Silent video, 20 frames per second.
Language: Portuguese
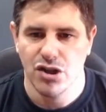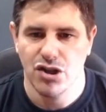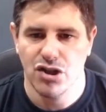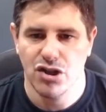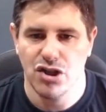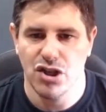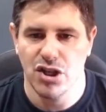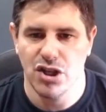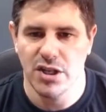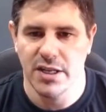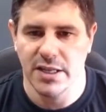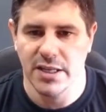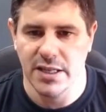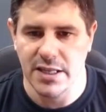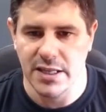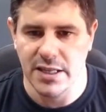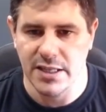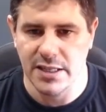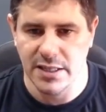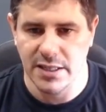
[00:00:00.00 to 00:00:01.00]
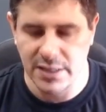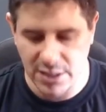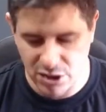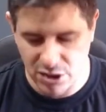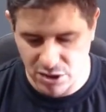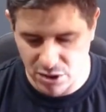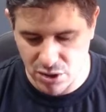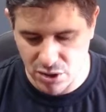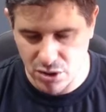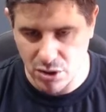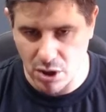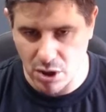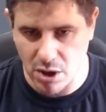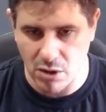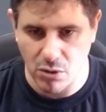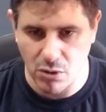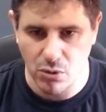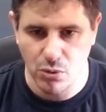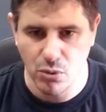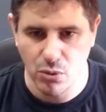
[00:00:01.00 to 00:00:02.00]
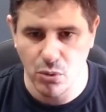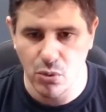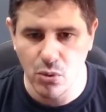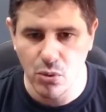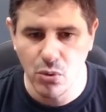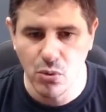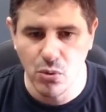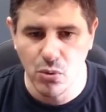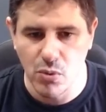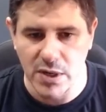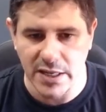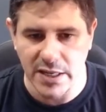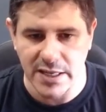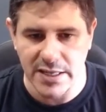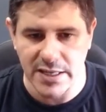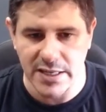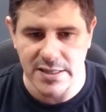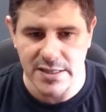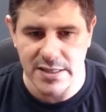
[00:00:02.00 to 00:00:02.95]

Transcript: tira aqui, deixa só o 1 um aqui